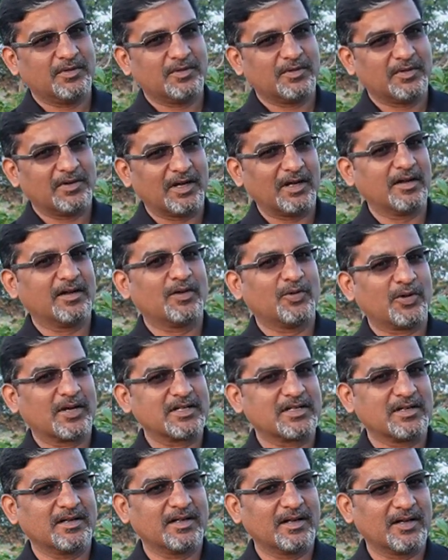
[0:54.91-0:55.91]
ஒரு நல்ல
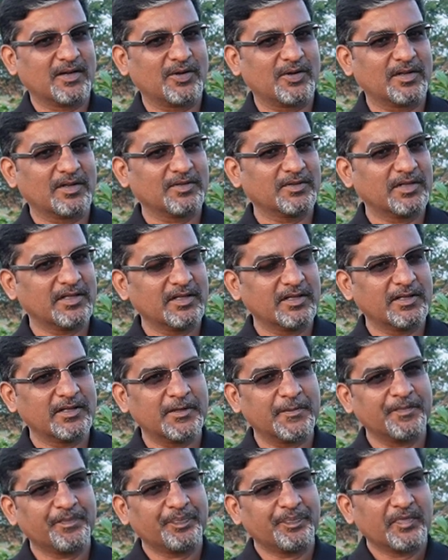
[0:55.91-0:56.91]
லொக்கேஷனில் இருக்கிறோம் இது வந்து
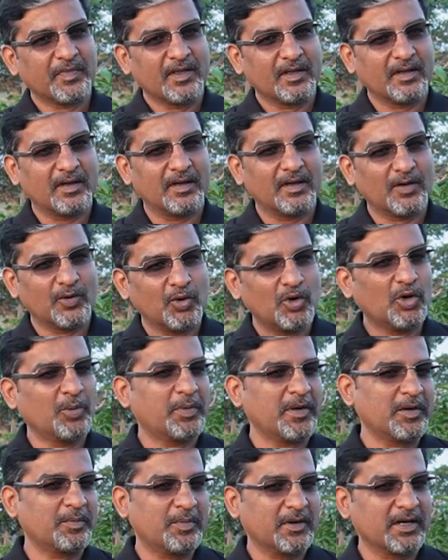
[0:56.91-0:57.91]

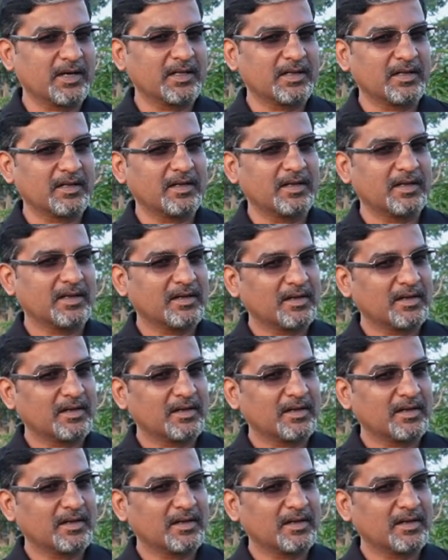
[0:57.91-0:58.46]
குண்டுலுப்பேட் பக்கத்தில்